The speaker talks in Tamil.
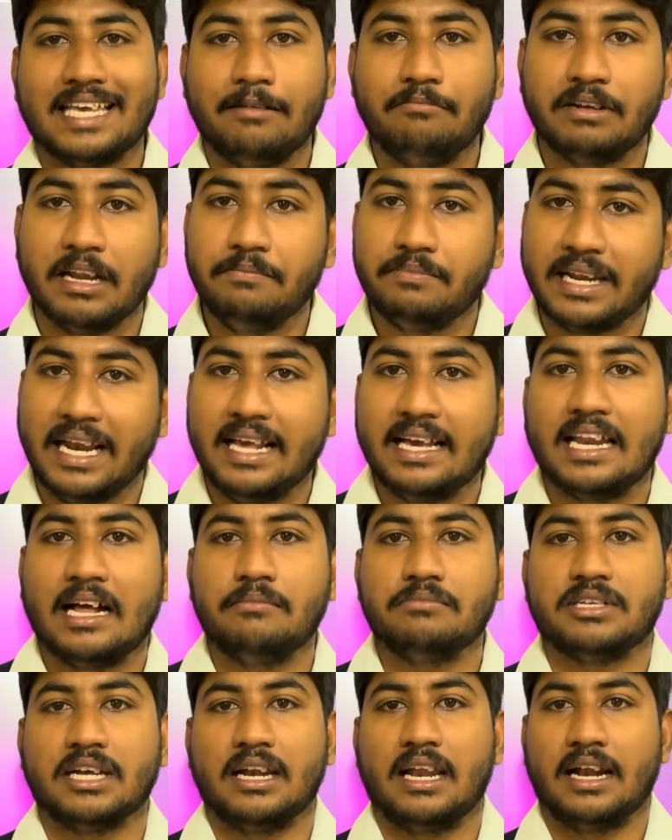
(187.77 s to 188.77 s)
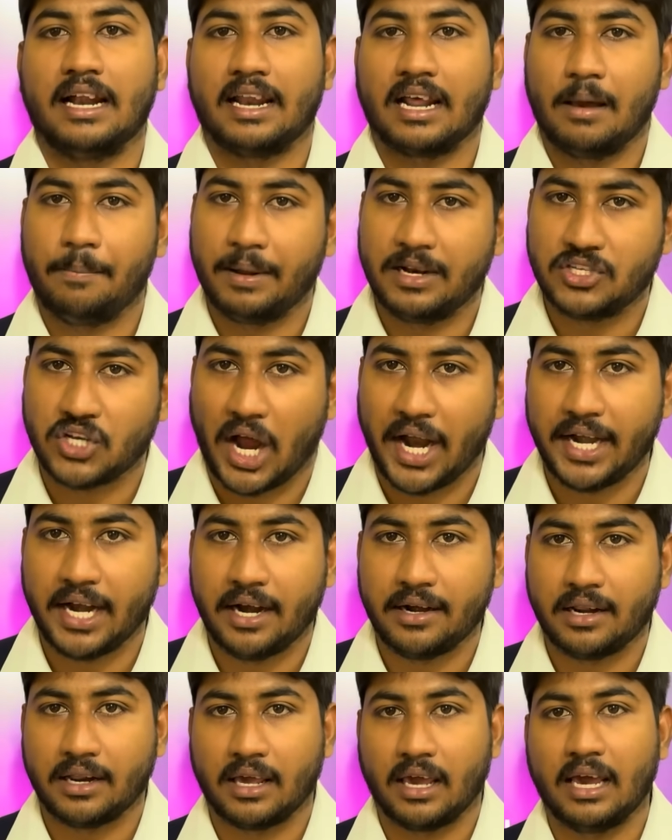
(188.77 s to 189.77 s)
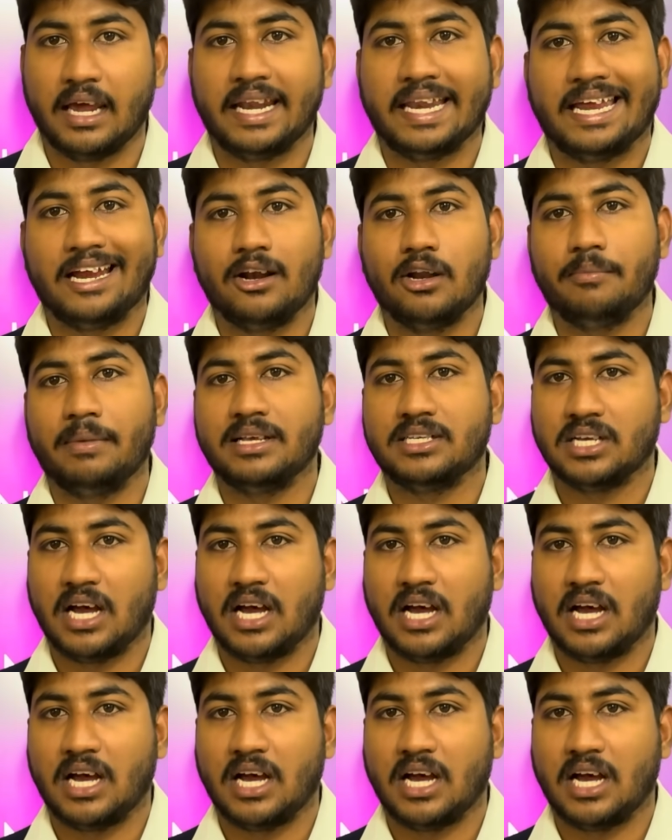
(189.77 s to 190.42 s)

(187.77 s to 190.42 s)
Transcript: சேம் டைம் டெலிகிராம் சேனலில் நிறையா பேர் ஜாயின் ஆகிட்டு இருக்கீங்க நீங்களுமே